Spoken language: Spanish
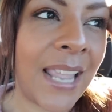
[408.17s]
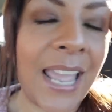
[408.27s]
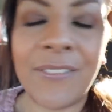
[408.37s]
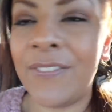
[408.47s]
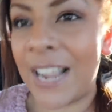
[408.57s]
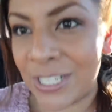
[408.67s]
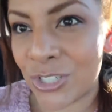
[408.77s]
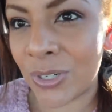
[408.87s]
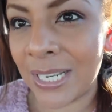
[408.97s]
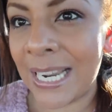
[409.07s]

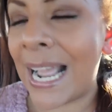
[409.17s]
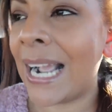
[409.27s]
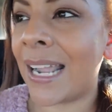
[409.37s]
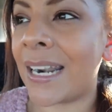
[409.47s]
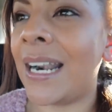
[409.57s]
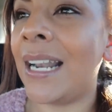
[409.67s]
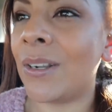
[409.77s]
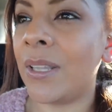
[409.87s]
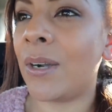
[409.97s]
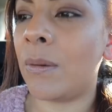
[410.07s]
eventually agarrar
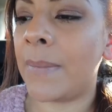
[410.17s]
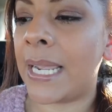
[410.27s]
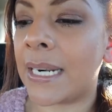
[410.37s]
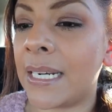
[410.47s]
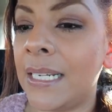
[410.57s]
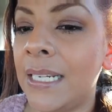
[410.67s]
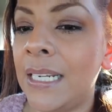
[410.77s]
algo de comer.